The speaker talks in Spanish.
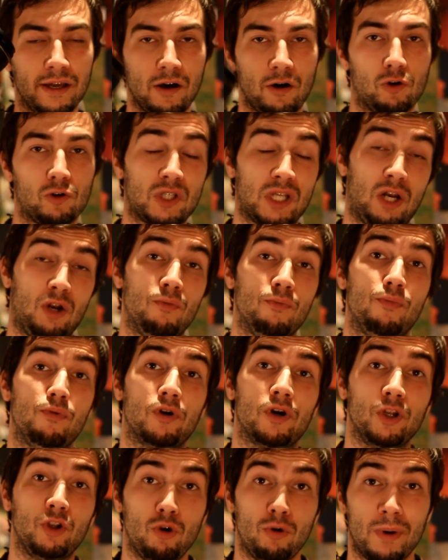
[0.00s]
o sale un
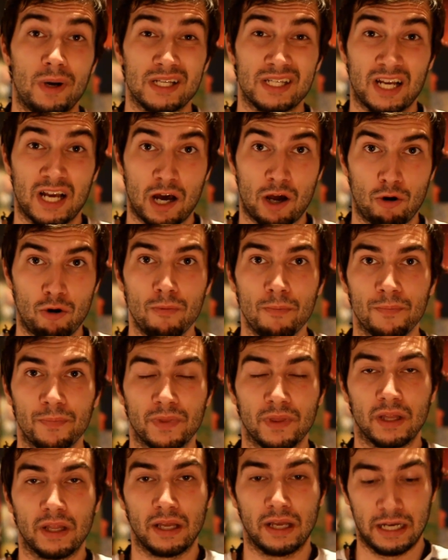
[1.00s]
poquito más caro
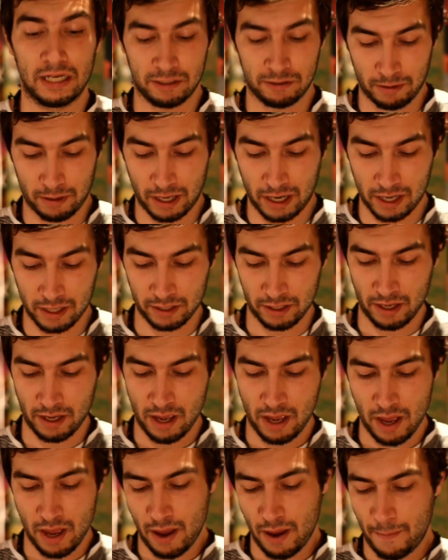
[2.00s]
es verdad
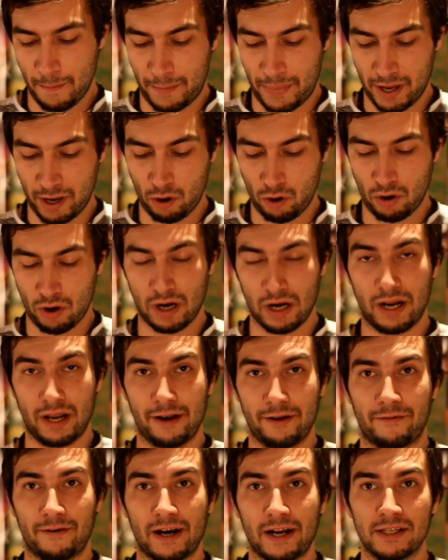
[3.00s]
pero la
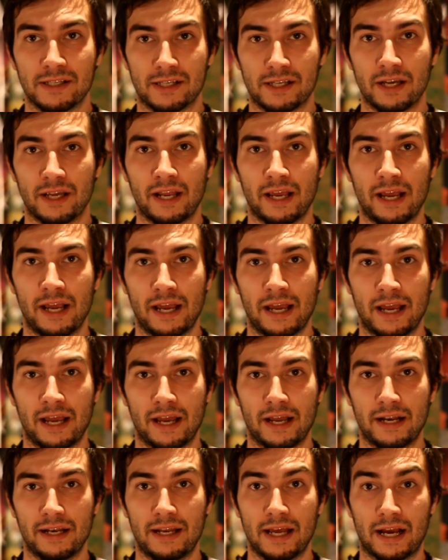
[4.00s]
diferencia
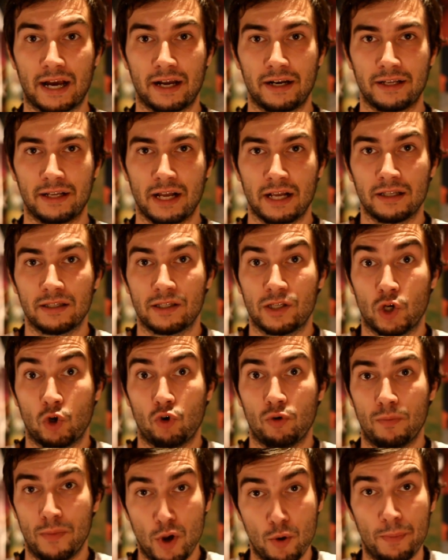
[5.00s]
de, calidad
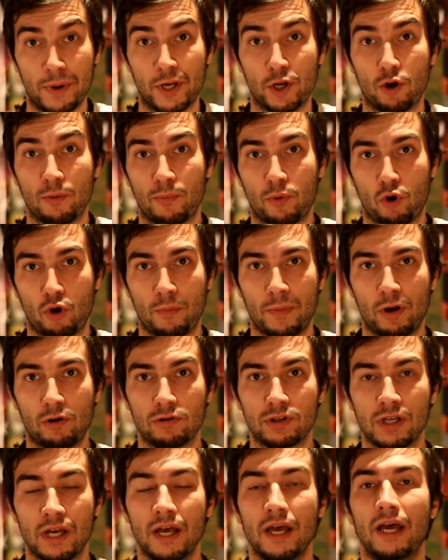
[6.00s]
según mi opinión por lo
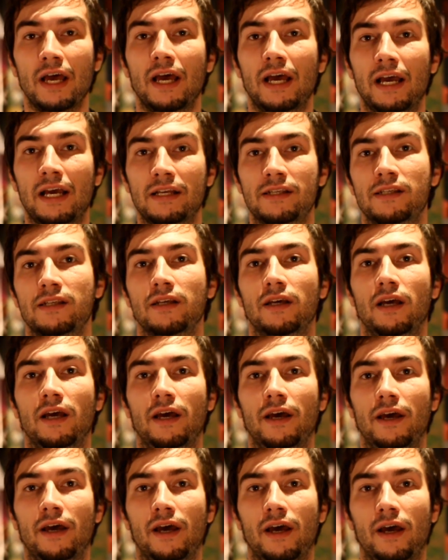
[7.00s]
menos es
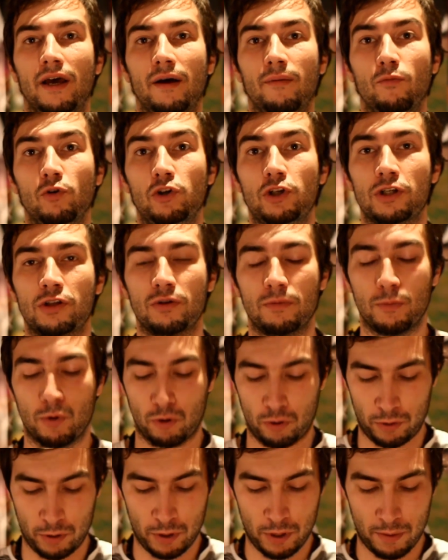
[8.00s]
eh,
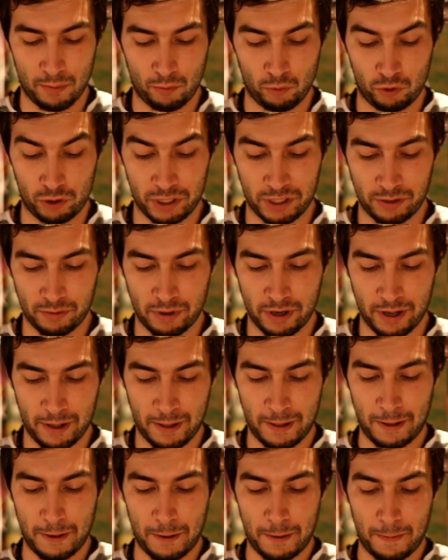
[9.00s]
muchísimo muchísima
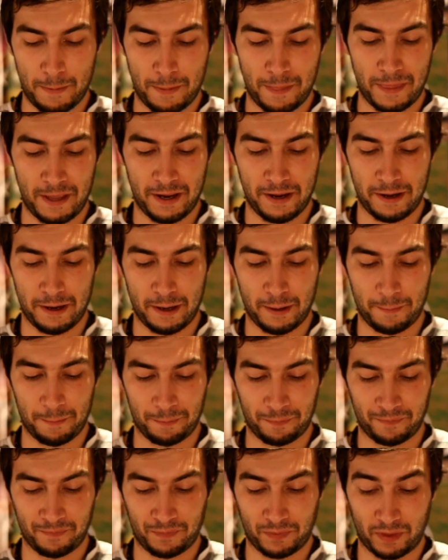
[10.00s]

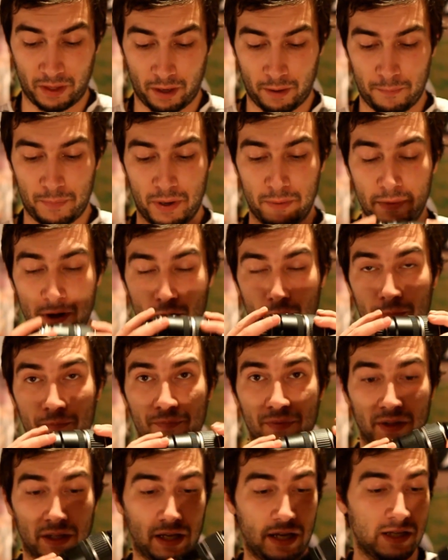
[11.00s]
em, primero
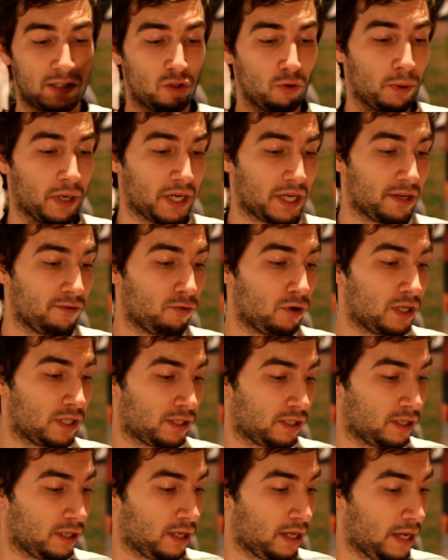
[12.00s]
este objetivo
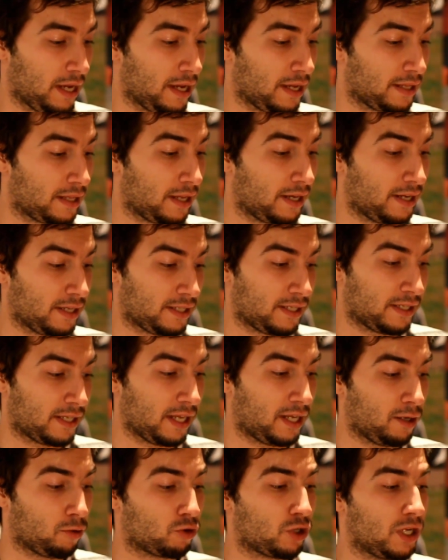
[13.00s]
es eh, de
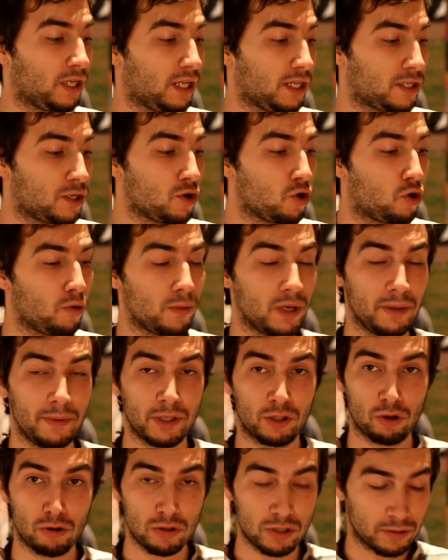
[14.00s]
17 a 85
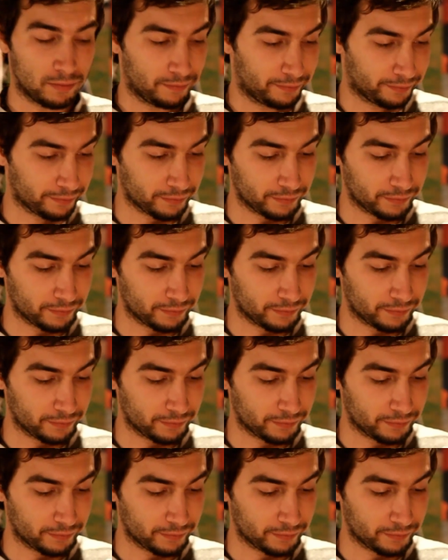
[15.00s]
milímetros